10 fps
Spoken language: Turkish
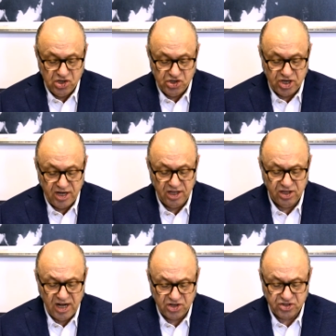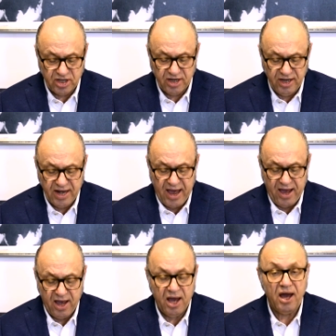Şerit ilaçları
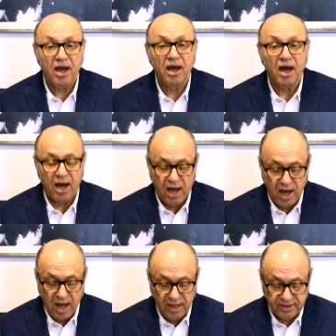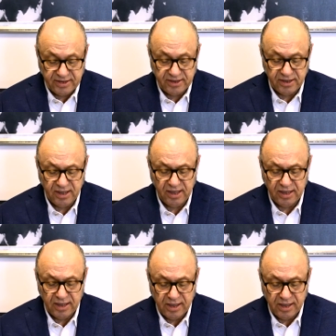ile 6